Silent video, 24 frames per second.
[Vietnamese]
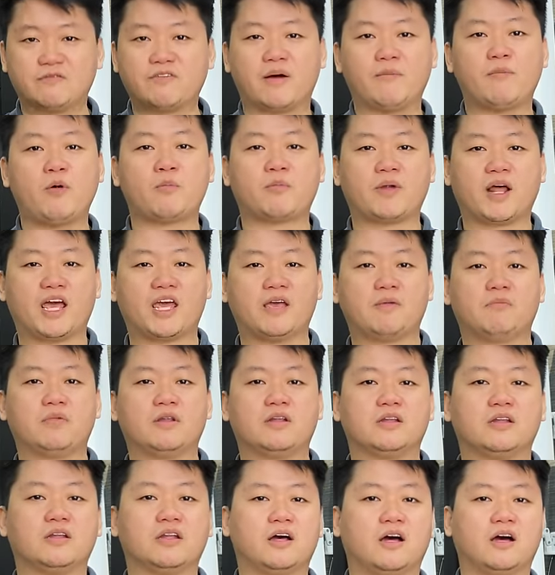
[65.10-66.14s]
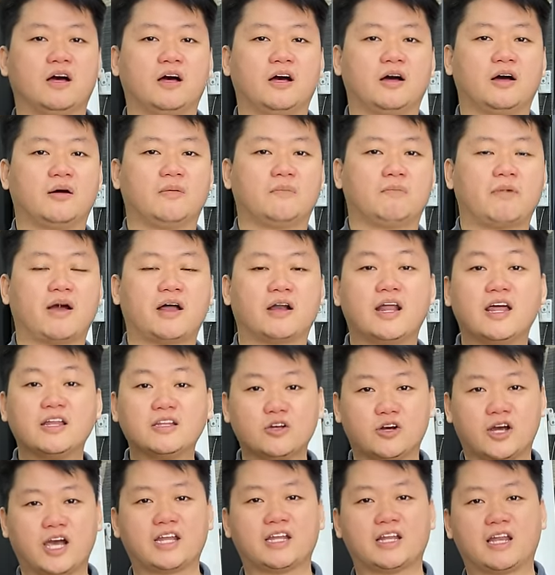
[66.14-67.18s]
phẩm hôm nay mình uh, mang đến
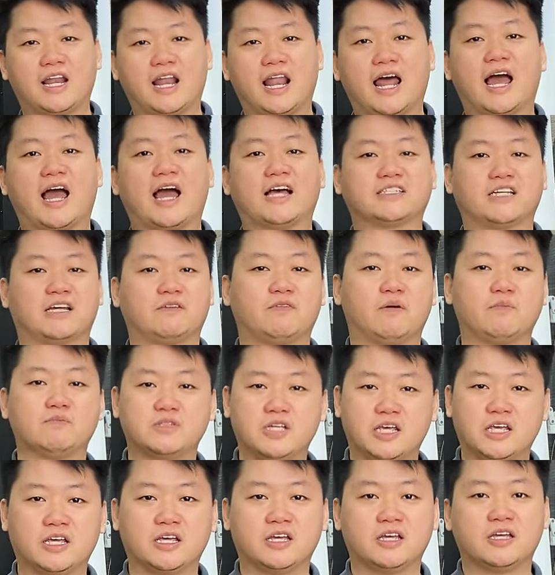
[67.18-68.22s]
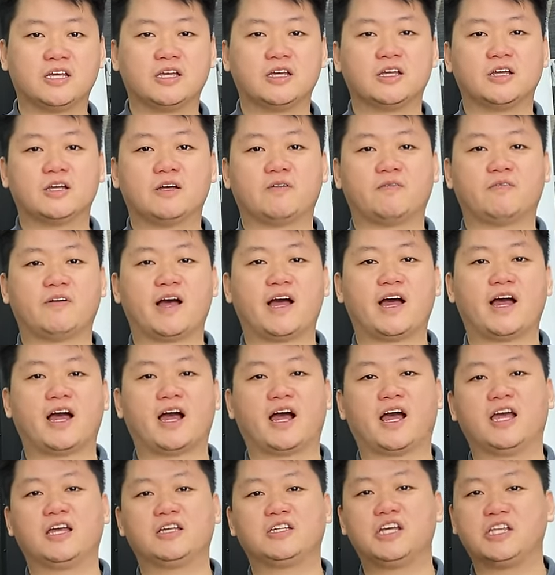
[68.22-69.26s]
cho khách là sản phẩm gì và
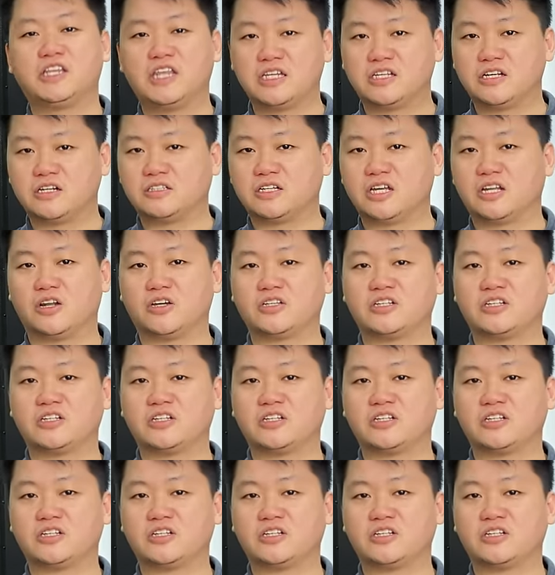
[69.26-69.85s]
cái chi tiết chương trình nó